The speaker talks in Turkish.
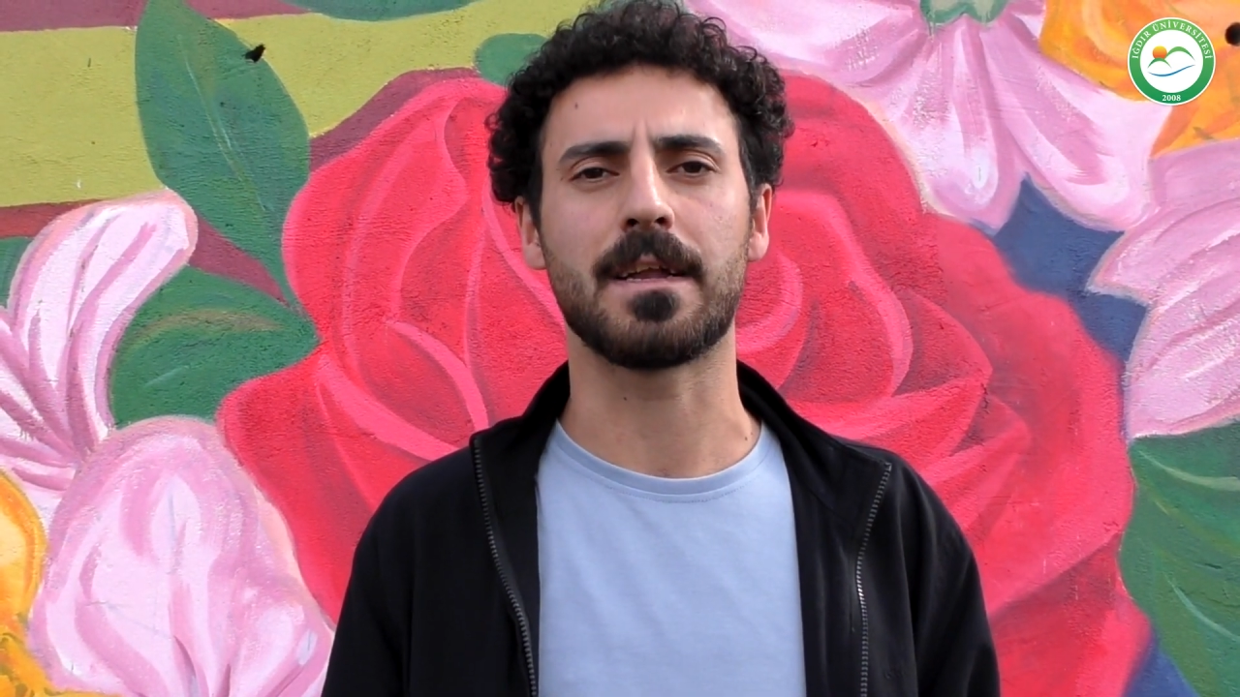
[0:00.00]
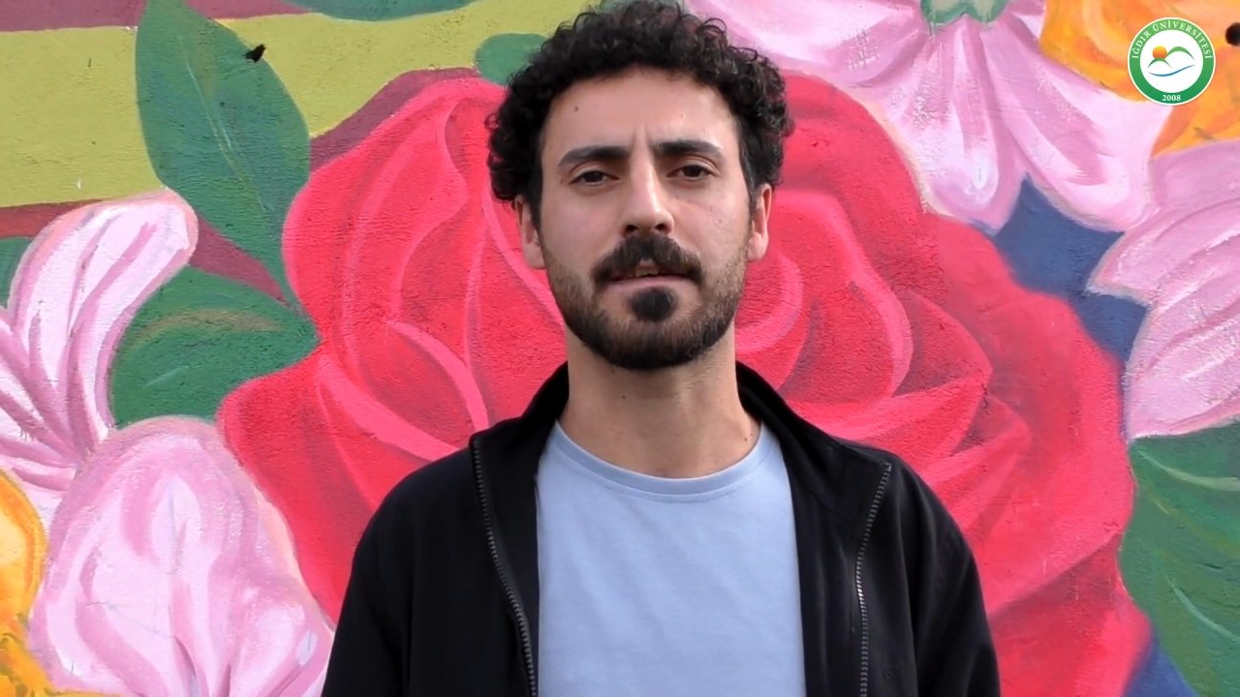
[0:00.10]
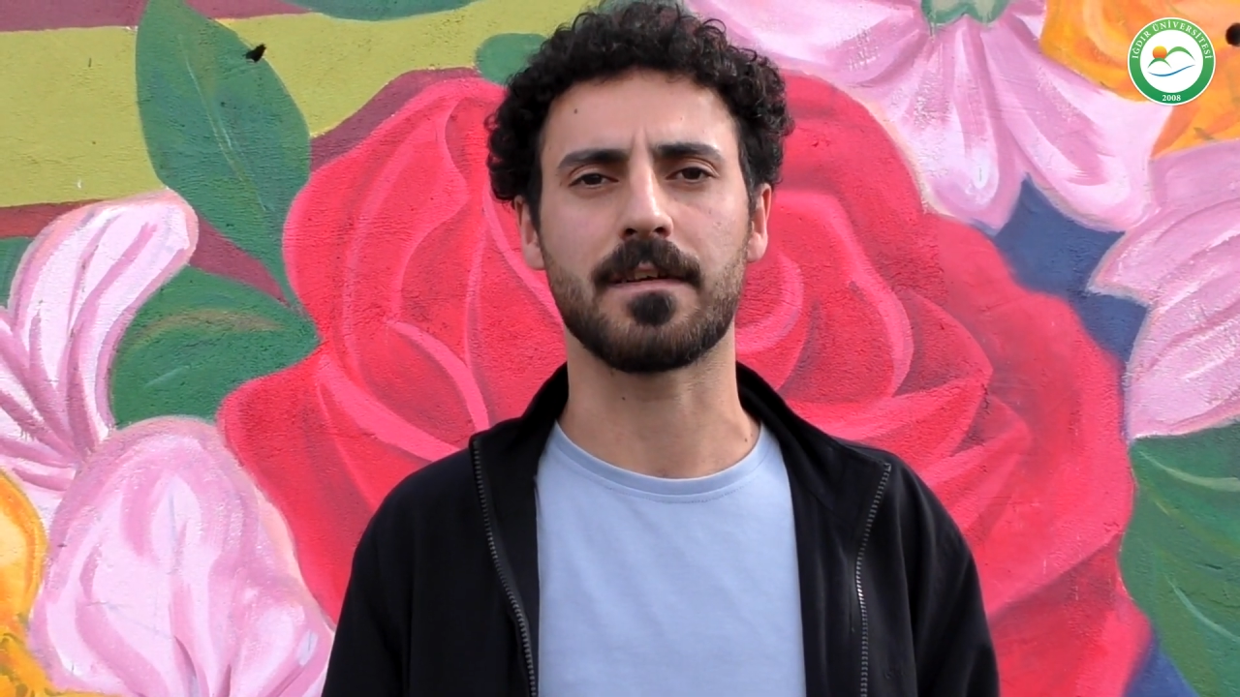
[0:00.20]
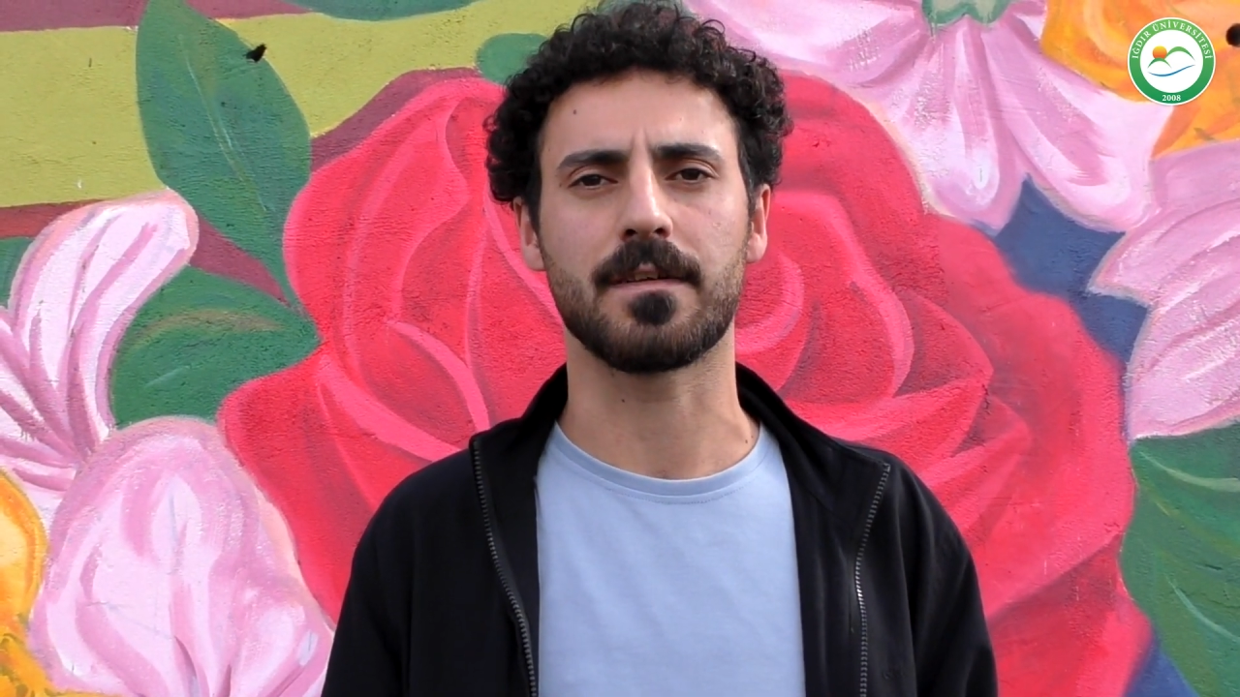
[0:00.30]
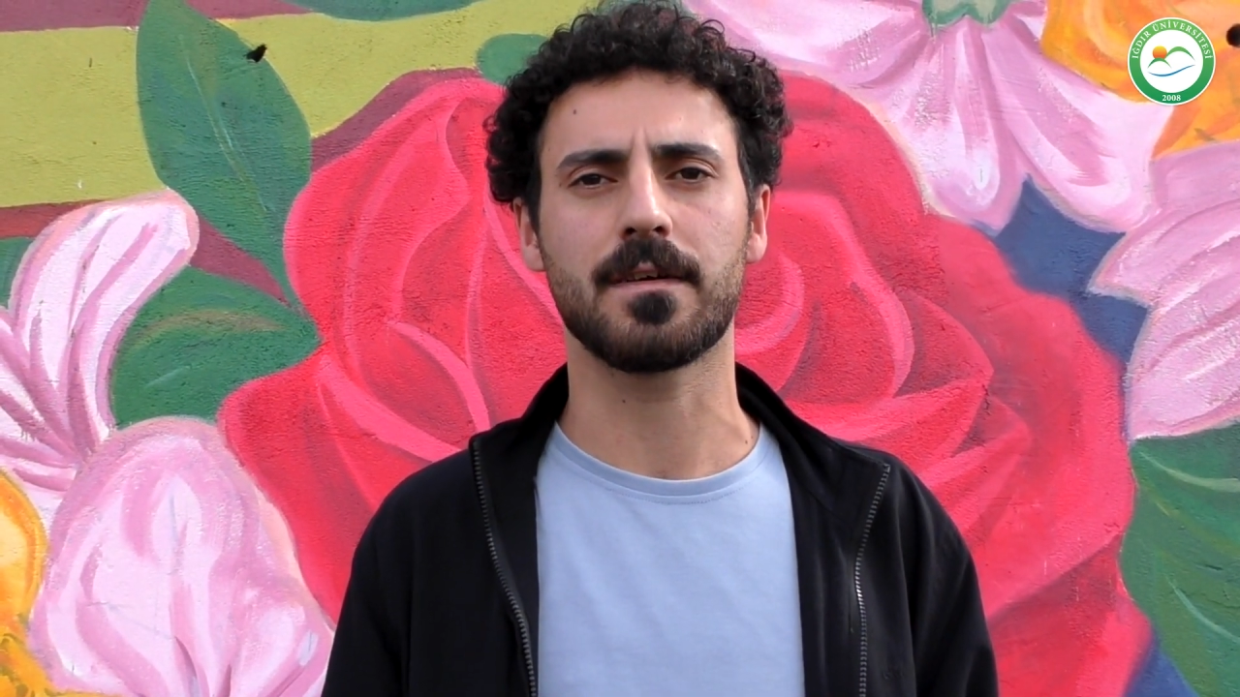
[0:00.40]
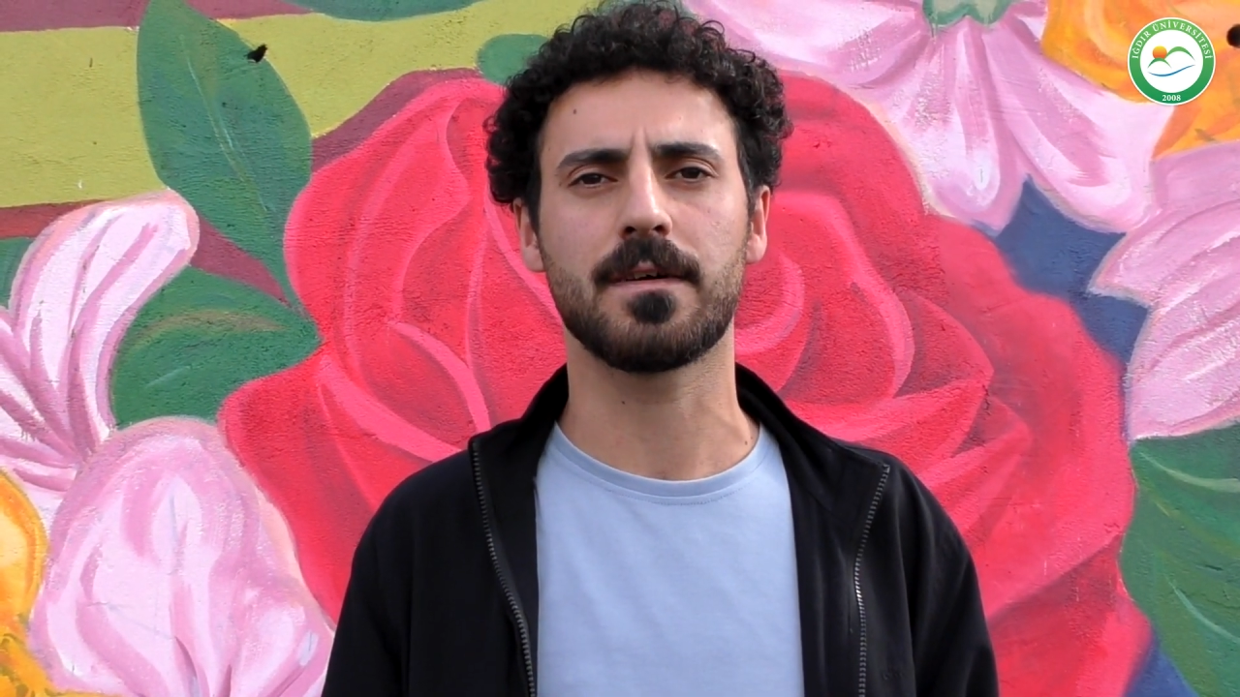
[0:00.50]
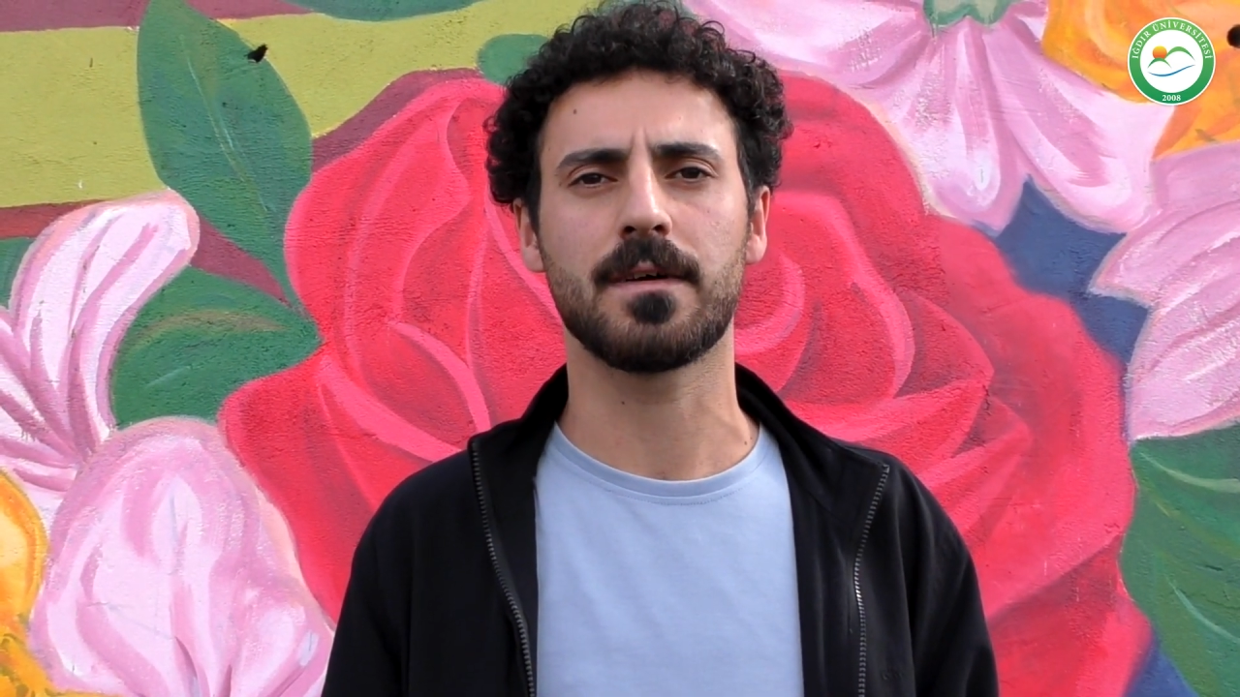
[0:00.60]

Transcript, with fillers: yaşadık.